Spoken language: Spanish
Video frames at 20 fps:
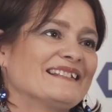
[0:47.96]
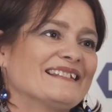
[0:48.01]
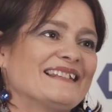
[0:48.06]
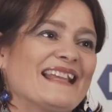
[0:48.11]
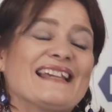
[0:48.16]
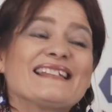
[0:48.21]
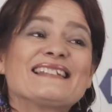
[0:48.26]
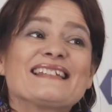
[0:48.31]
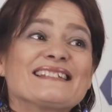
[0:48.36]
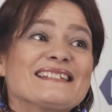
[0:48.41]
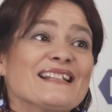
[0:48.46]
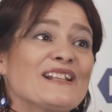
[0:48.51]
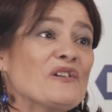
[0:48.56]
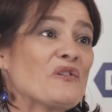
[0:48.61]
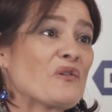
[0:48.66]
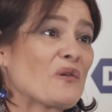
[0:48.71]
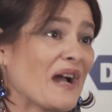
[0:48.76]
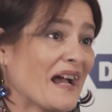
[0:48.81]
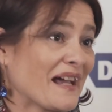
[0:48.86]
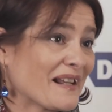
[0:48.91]
DES es el
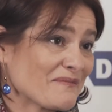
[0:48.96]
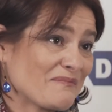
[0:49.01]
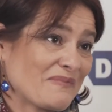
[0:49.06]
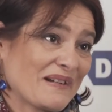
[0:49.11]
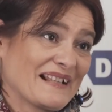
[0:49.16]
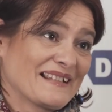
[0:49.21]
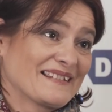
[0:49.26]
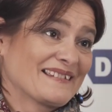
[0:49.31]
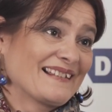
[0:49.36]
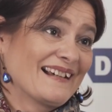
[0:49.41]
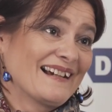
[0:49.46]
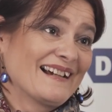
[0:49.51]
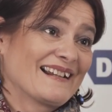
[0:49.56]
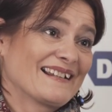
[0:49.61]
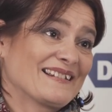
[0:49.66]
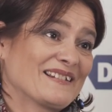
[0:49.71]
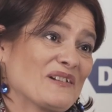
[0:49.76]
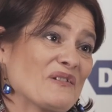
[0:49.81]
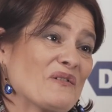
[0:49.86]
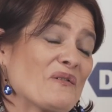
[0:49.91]
lugar para
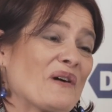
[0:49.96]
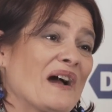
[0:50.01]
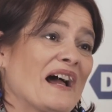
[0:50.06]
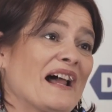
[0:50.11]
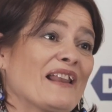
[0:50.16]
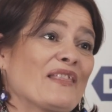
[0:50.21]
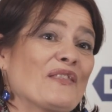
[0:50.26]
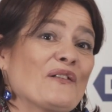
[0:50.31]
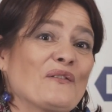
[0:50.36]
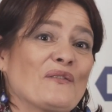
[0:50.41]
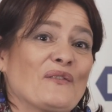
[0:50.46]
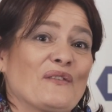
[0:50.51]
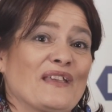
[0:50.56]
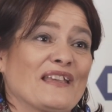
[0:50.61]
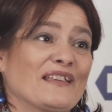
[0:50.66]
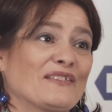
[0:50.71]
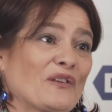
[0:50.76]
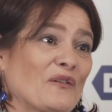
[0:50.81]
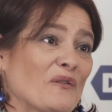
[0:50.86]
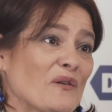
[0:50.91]
estar, es el lugar
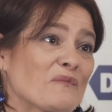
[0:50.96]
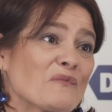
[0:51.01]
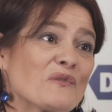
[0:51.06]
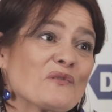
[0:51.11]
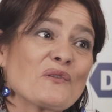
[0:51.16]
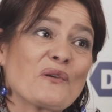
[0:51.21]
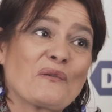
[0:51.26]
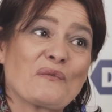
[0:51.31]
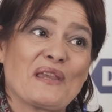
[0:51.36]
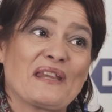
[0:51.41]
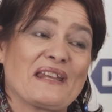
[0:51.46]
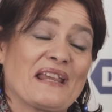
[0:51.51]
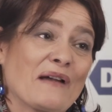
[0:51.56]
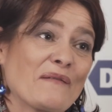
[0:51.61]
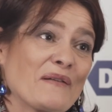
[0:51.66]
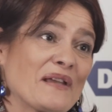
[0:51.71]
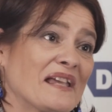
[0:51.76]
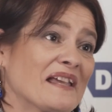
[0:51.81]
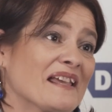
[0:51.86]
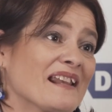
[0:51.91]
donde todo el mundo viene
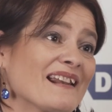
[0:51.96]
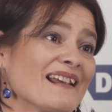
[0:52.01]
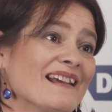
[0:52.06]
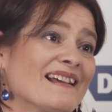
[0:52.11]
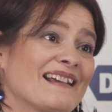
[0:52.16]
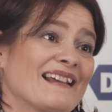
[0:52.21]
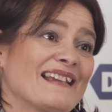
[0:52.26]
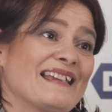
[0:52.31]
a ver